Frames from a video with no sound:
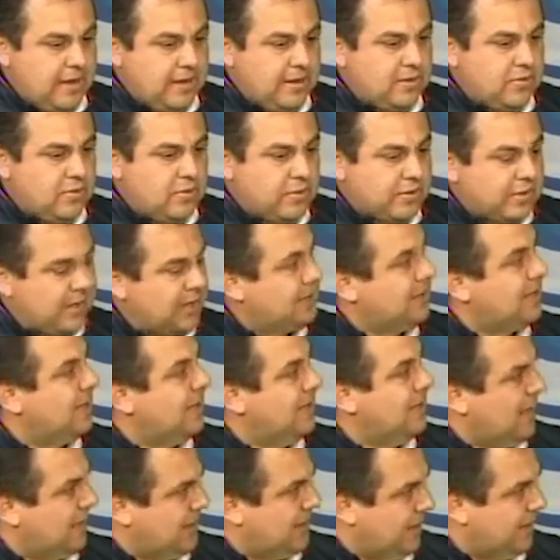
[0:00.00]
correcta
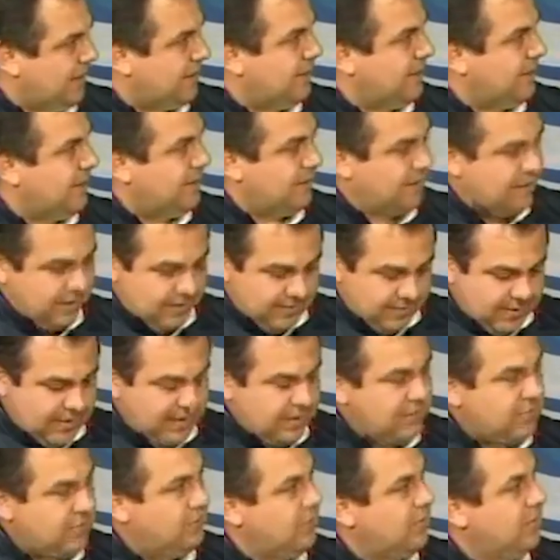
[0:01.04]
de la carga de
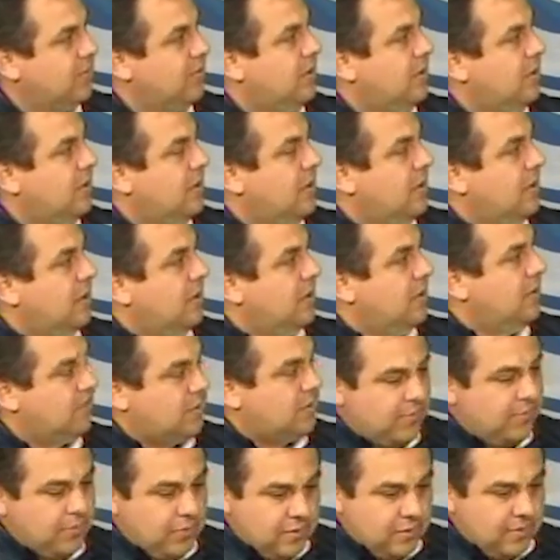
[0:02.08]
trabajo, lo
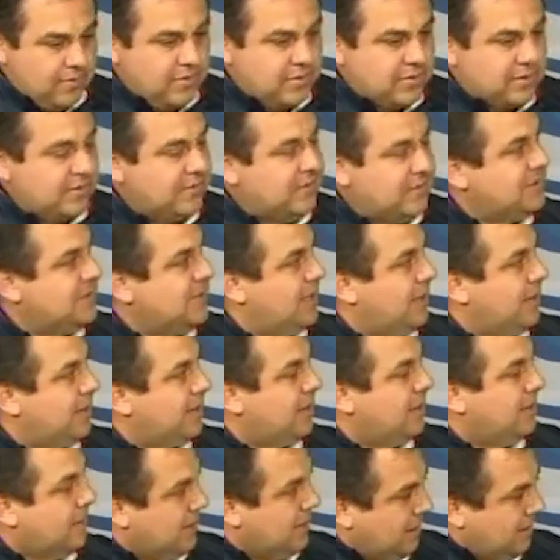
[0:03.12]
que podamos revisar
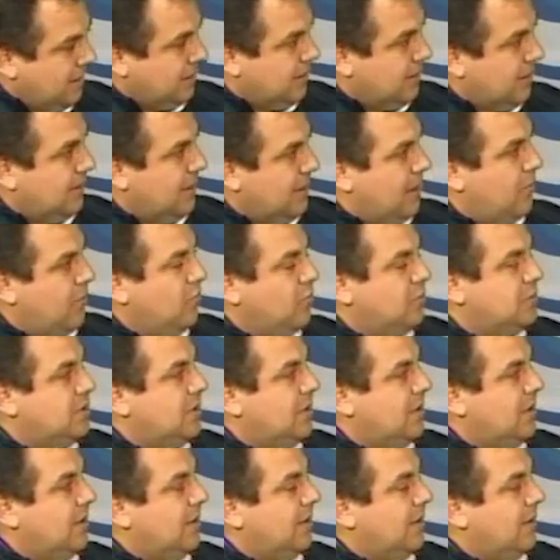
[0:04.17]
del ajuste
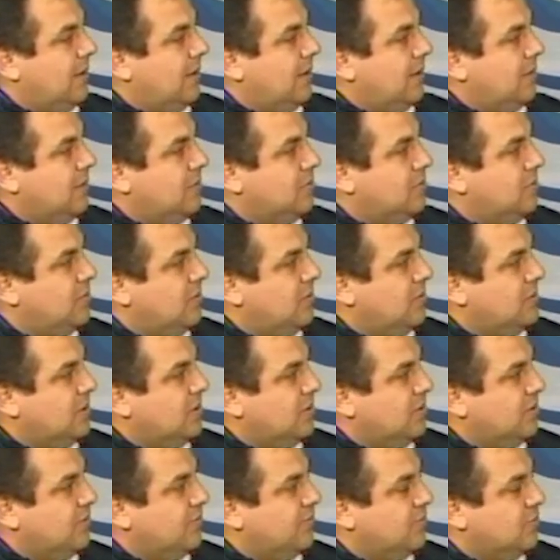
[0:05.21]
de los sueldos de
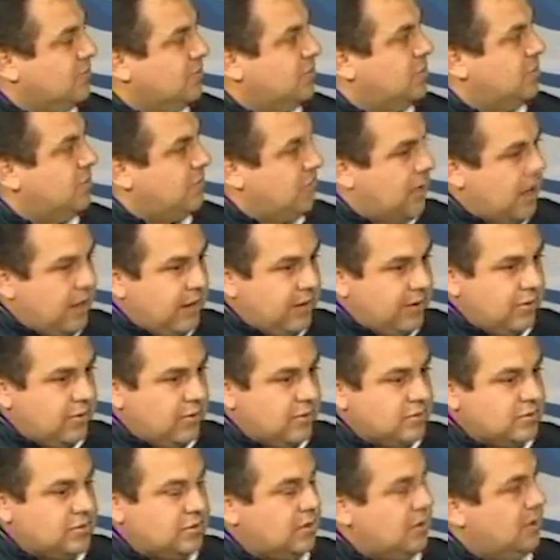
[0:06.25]
los
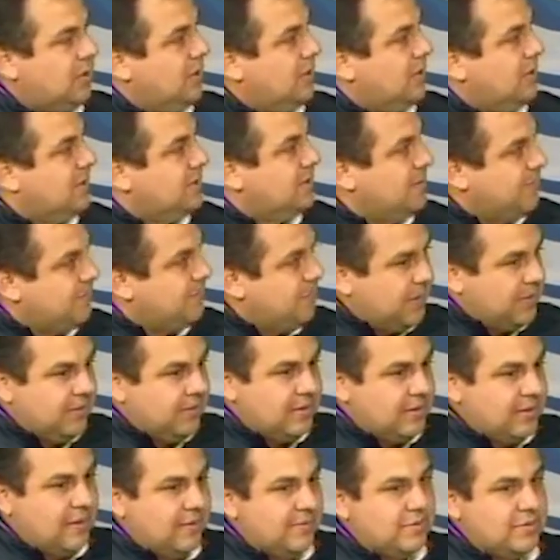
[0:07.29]
funcionarios, si
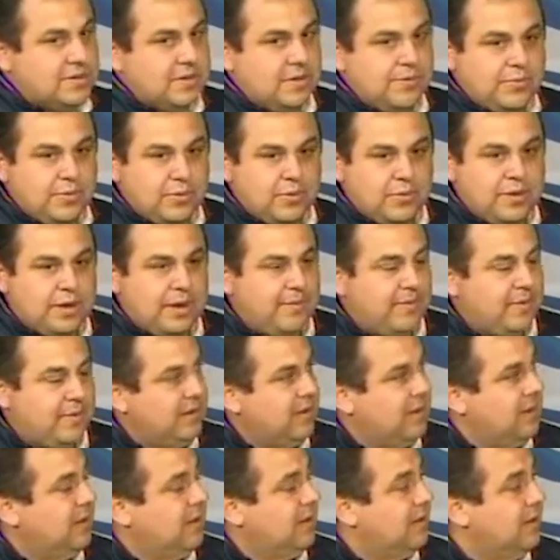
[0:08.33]
implementamos el programa
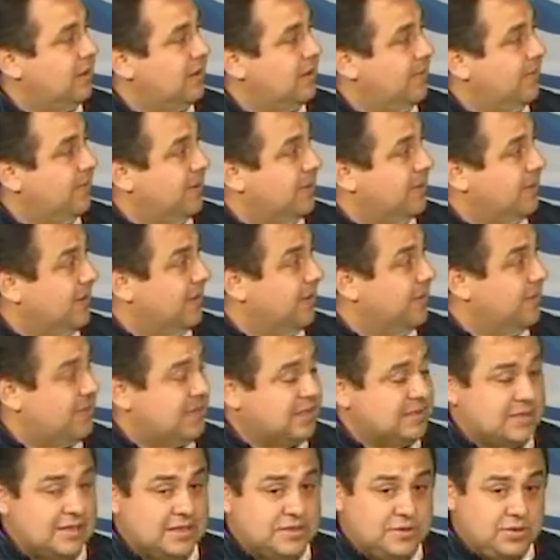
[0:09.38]
de, venta de
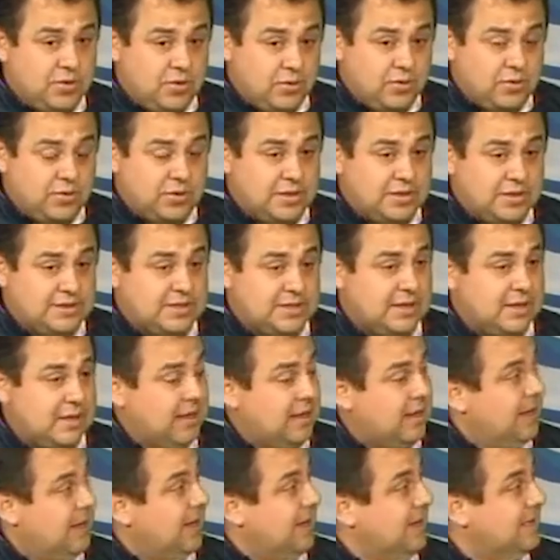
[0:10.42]
prestaciones,
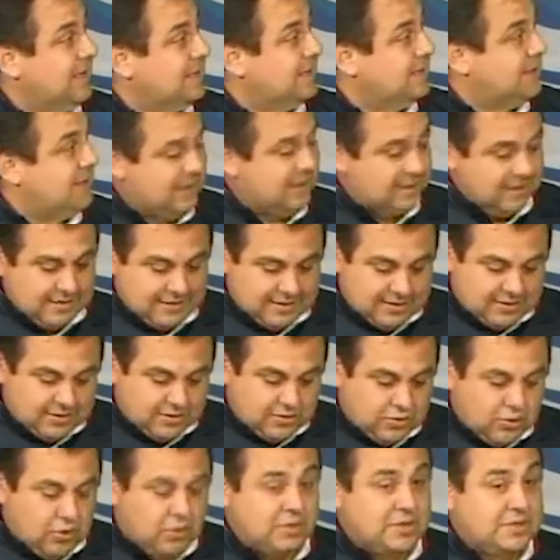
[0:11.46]
este,
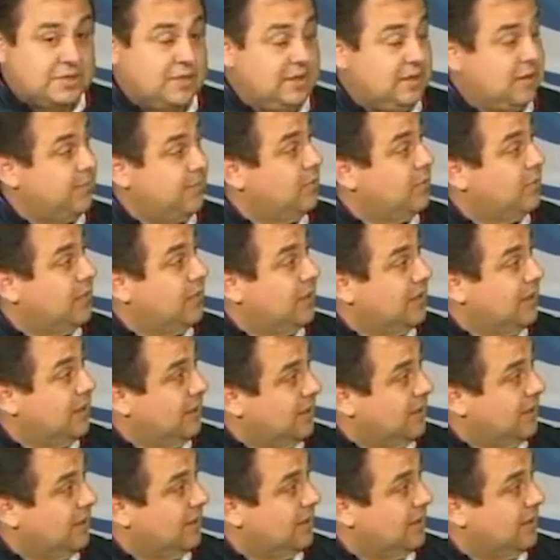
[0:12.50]
todo ese tipo de,